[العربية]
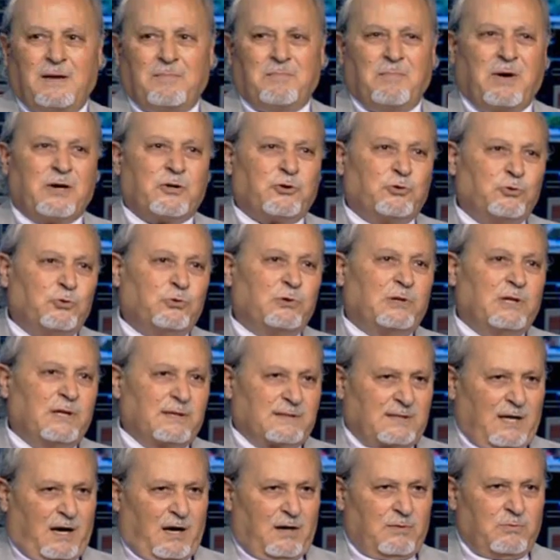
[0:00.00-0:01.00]
مردود
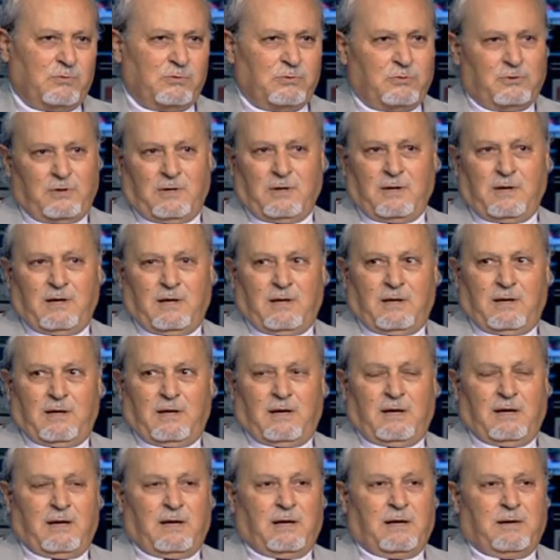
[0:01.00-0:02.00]
لاصحابه
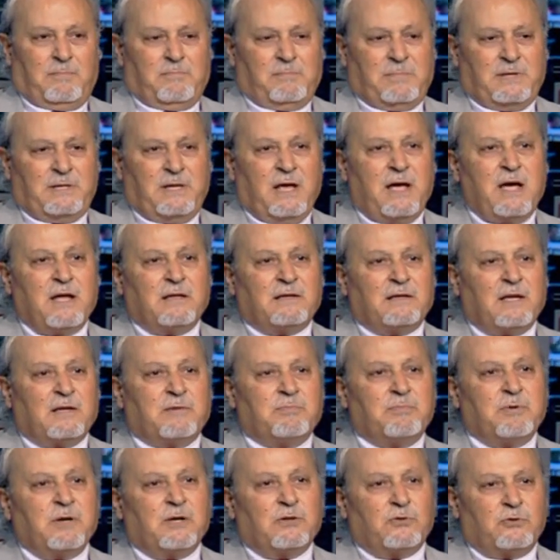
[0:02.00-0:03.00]
بدايه
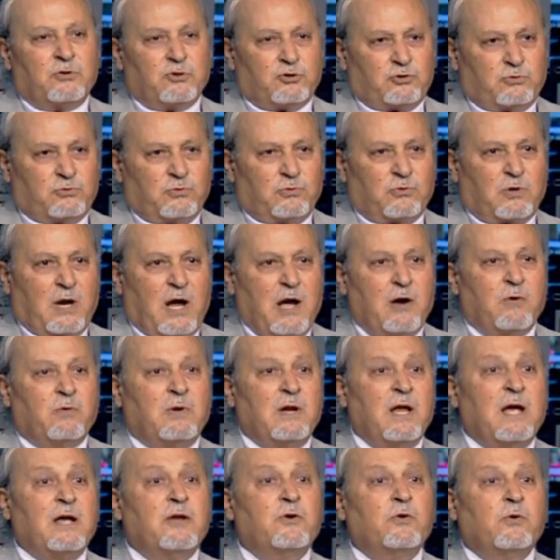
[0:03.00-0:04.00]
تطبيق الدستور
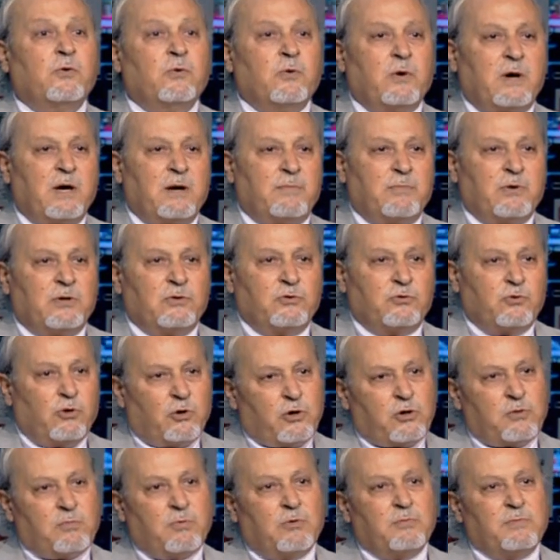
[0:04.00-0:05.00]
هؤلاء نواب
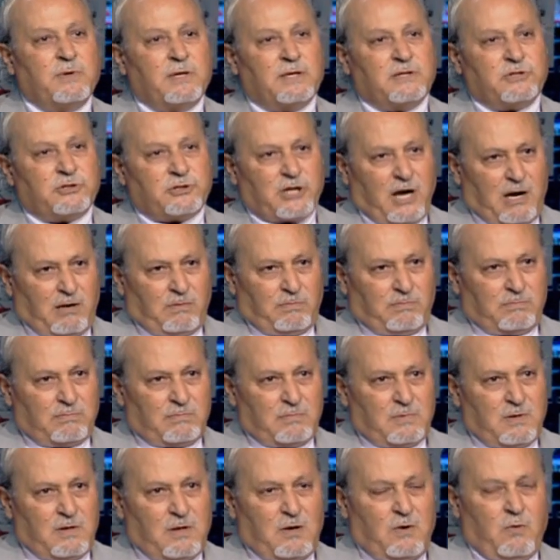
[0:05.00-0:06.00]
انتخبوا من الشعب
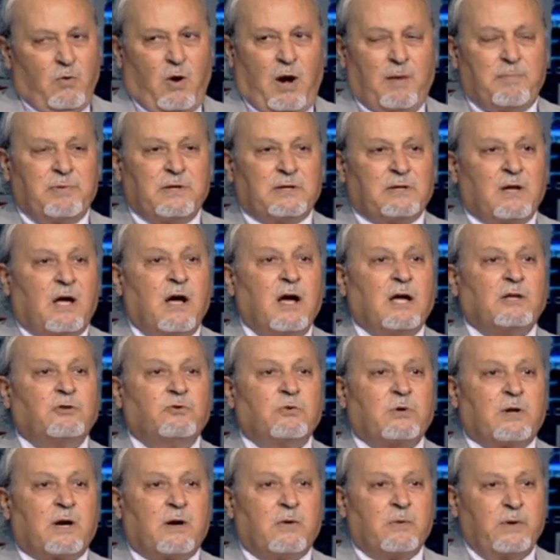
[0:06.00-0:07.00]
وعم
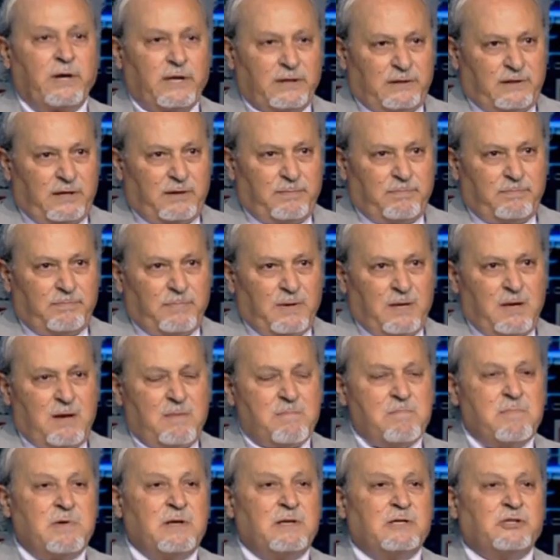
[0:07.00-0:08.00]
يتقاضوا رواتب
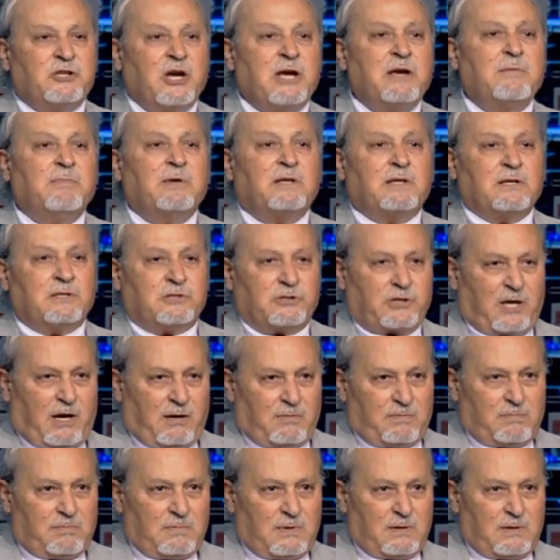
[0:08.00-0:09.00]
من جيبه
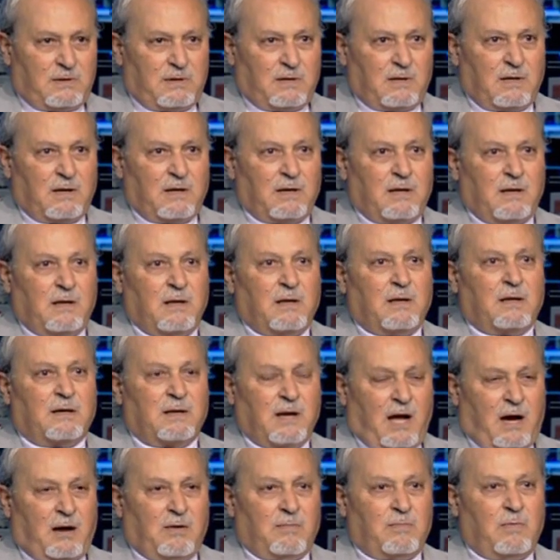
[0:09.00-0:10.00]
الشعب من الشعب
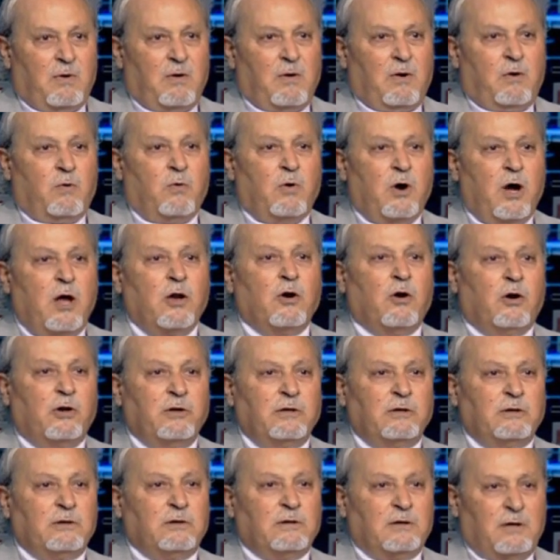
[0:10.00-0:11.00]
نعم
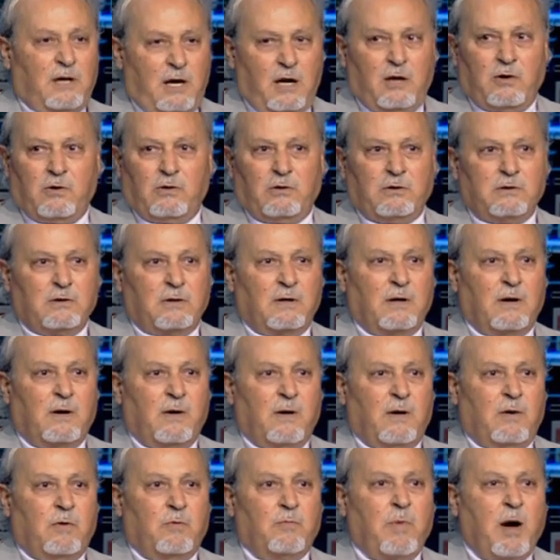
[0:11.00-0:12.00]
وإلهم ما
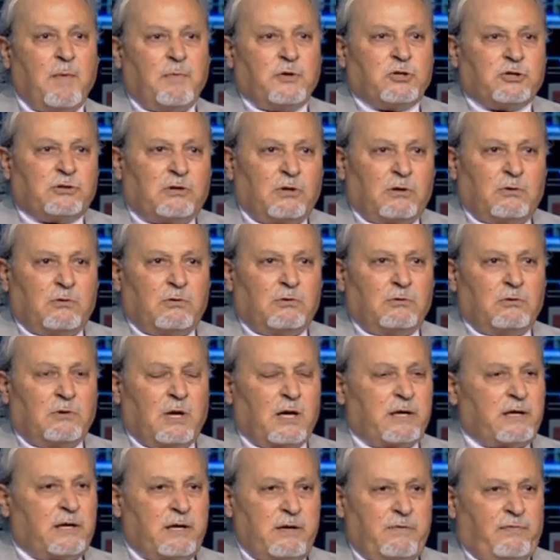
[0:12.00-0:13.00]
بيشتغلوا ما بيشتغلوا
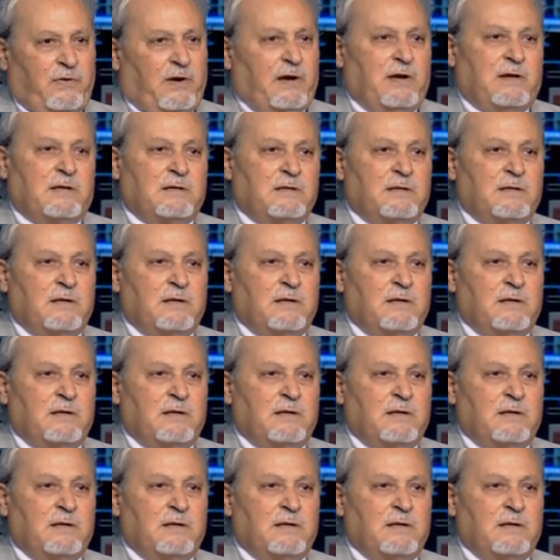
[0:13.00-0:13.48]
لك كيف هي